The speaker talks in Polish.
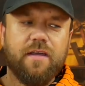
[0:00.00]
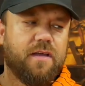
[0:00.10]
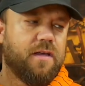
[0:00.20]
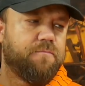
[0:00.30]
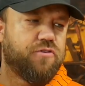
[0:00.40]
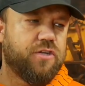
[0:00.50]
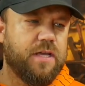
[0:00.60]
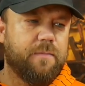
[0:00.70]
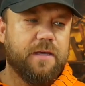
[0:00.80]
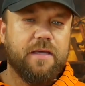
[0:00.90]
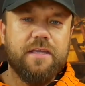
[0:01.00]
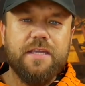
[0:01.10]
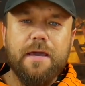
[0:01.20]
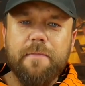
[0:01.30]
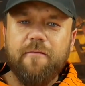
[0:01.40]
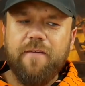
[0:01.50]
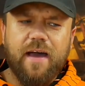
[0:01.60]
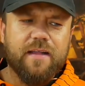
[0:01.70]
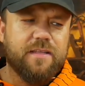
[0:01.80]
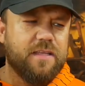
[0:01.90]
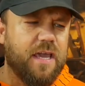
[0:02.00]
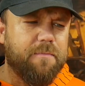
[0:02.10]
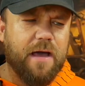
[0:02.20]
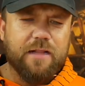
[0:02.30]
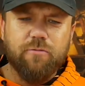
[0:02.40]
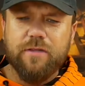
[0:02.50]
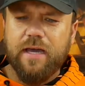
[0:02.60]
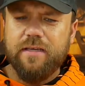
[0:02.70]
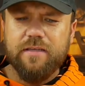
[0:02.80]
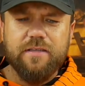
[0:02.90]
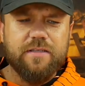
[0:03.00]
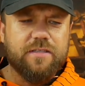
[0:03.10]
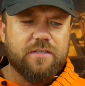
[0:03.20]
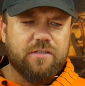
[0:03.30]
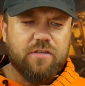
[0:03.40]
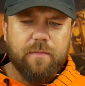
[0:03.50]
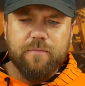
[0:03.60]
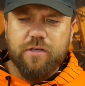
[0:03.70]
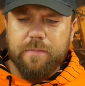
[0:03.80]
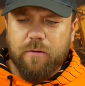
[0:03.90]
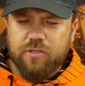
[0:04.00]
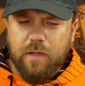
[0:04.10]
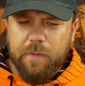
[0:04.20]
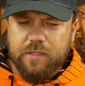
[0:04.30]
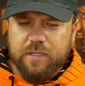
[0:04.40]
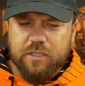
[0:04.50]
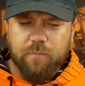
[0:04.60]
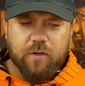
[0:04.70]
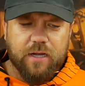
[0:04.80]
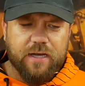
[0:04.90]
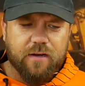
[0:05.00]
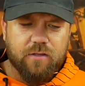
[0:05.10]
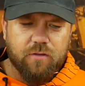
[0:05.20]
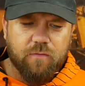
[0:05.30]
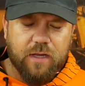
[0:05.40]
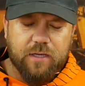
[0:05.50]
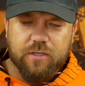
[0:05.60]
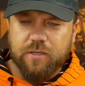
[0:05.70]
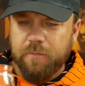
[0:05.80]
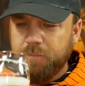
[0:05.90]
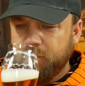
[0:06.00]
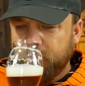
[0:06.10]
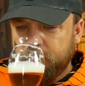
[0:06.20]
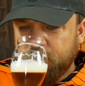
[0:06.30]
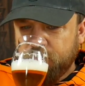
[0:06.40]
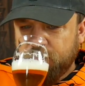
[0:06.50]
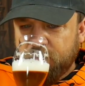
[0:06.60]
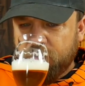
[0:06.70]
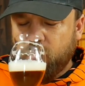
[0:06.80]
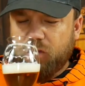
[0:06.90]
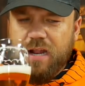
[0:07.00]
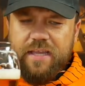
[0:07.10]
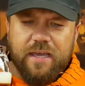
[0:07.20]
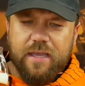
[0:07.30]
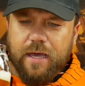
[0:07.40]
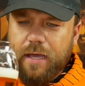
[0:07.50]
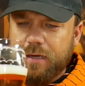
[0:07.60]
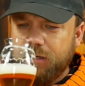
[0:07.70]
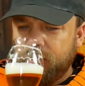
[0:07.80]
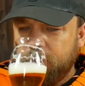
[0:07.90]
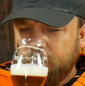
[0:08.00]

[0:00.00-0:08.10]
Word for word: y, przyjemnie i nie ma wad, nie ma tutaj nic, co bym się miał czepiać, jakichś mokrych kartonów, jakieś, jakieś utlenienia, jakichś